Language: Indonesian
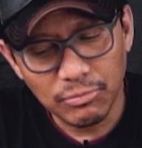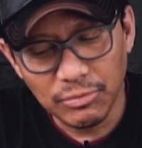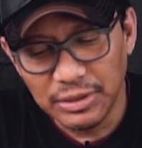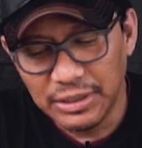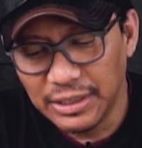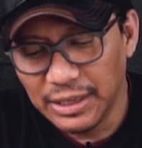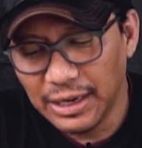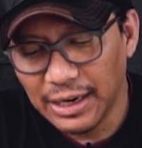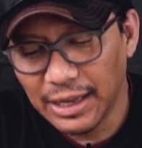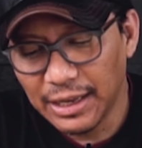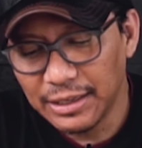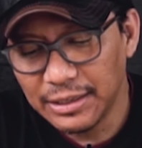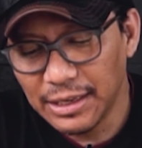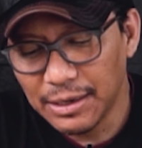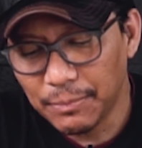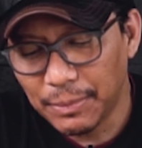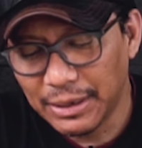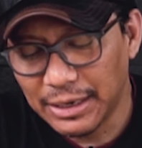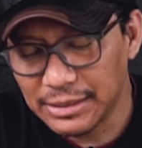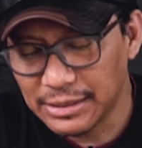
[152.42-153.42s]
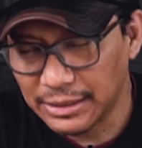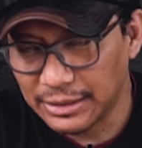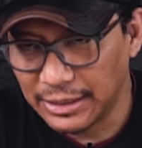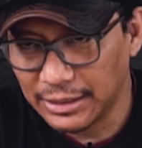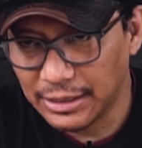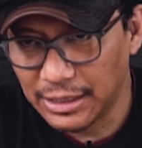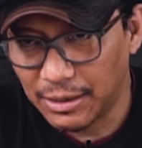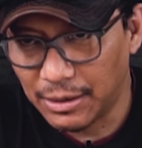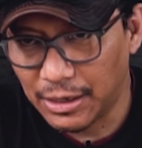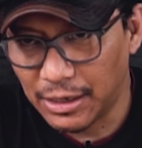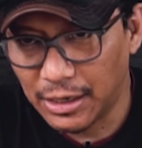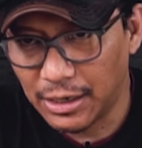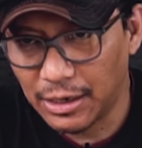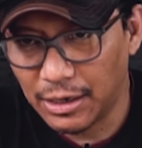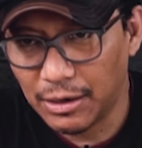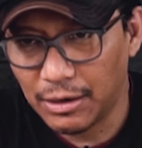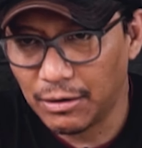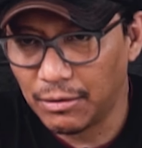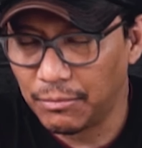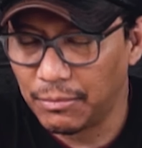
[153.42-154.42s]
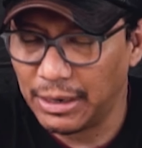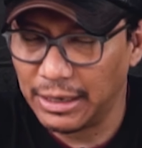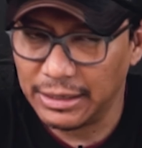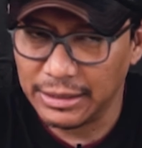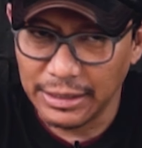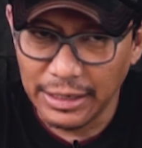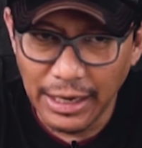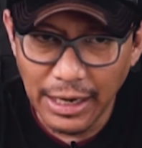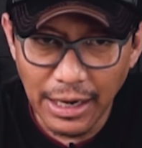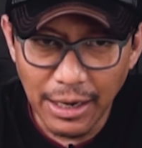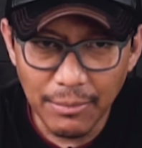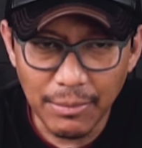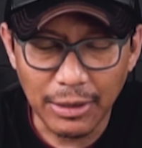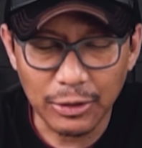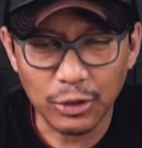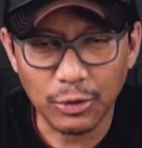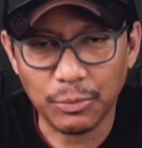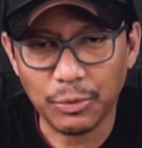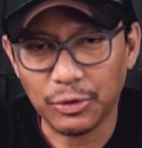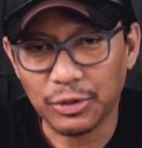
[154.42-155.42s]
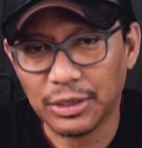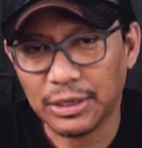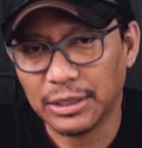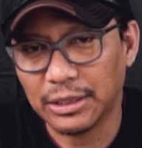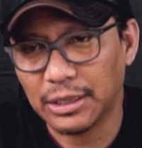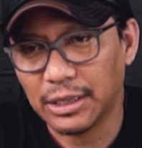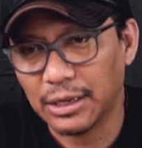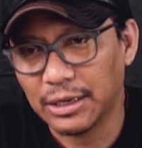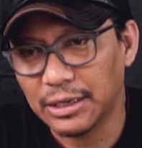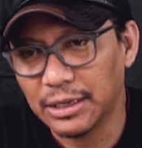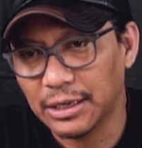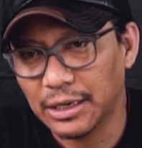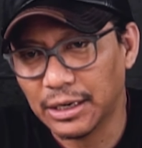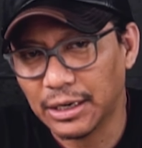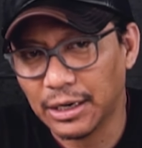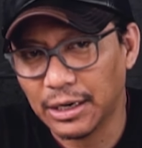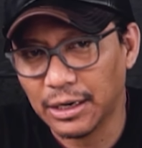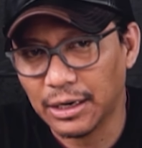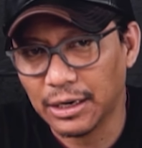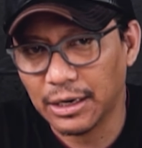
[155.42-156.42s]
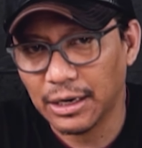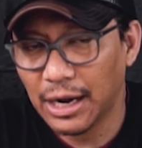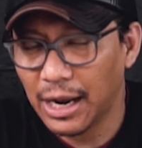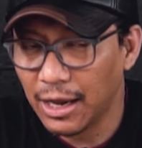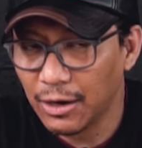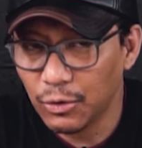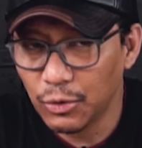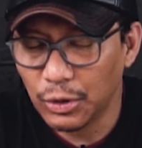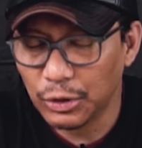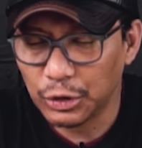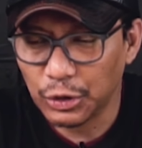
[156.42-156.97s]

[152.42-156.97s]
Delaynya pada saat kita main game ataupun kita dengerin lagu